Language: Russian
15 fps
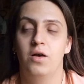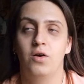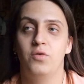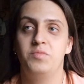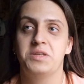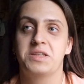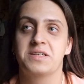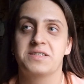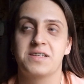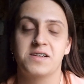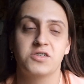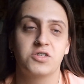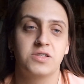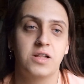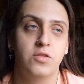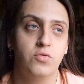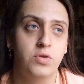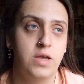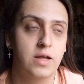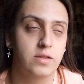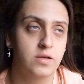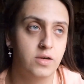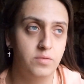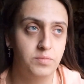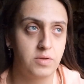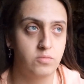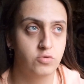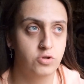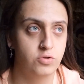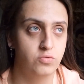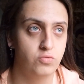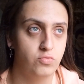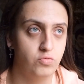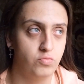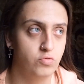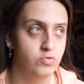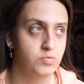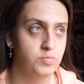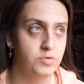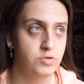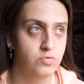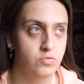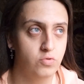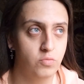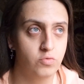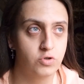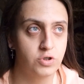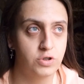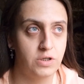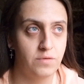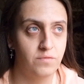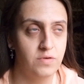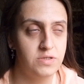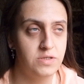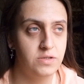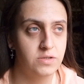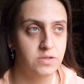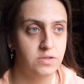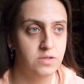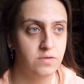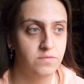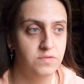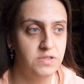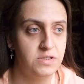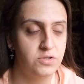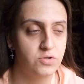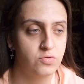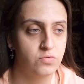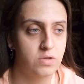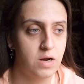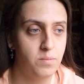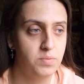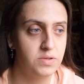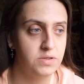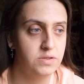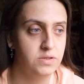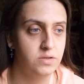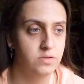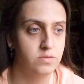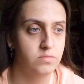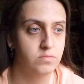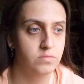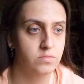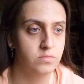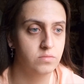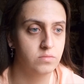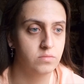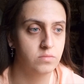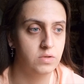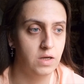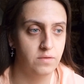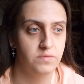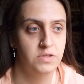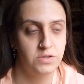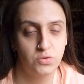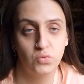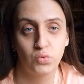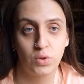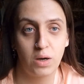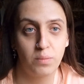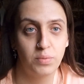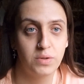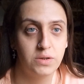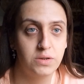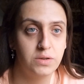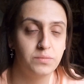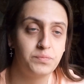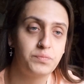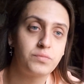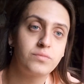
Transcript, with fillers: У меня так страшно стало. Но я открыл, потому что, ну, думаю, господи, ну, кто может там в 11, там, в 10 утра прийти, да, в 10 утра прийти